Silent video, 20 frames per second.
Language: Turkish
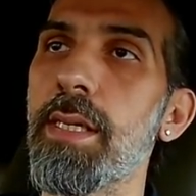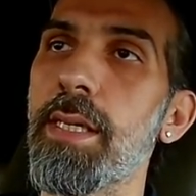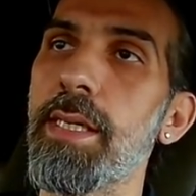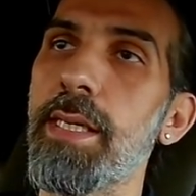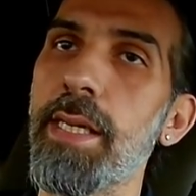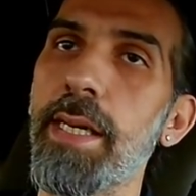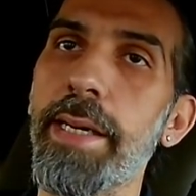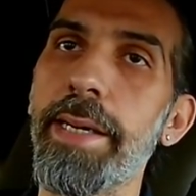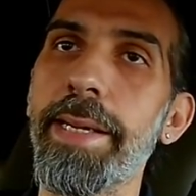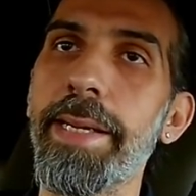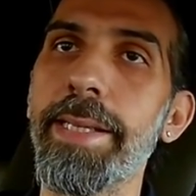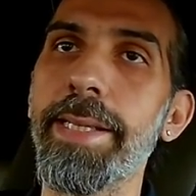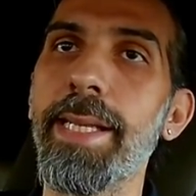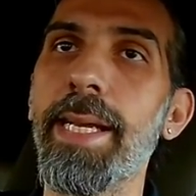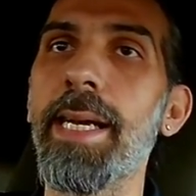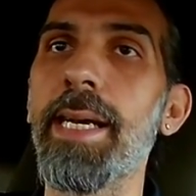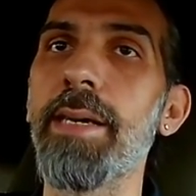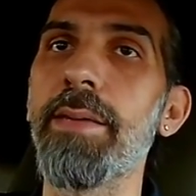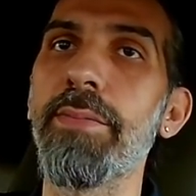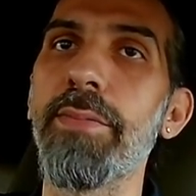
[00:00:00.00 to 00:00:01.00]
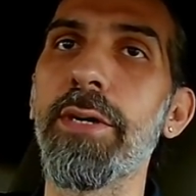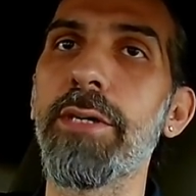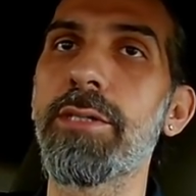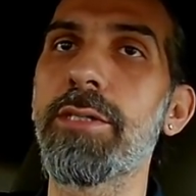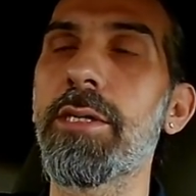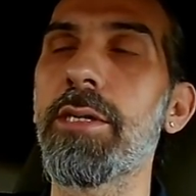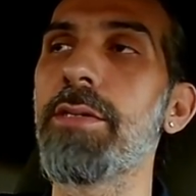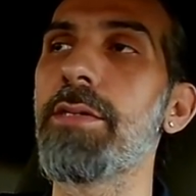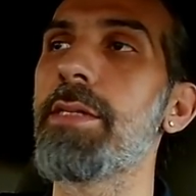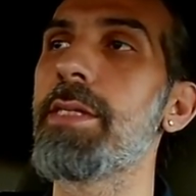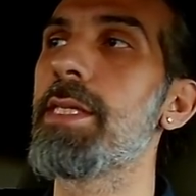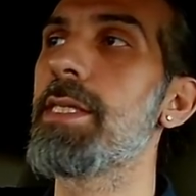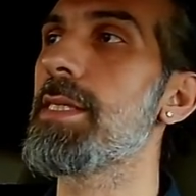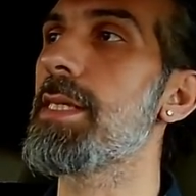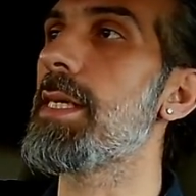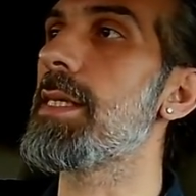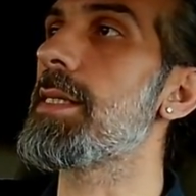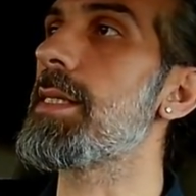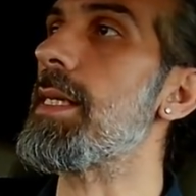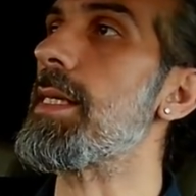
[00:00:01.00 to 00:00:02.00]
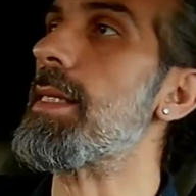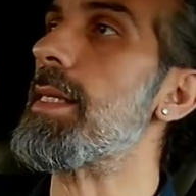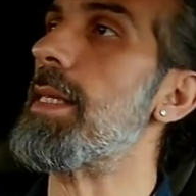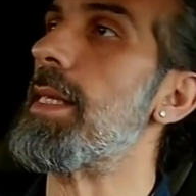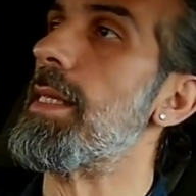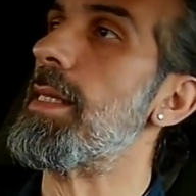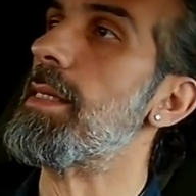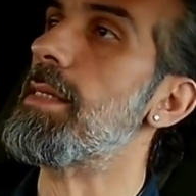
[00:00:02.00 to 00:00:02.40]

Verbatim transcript: Yani arada başlığı da zaten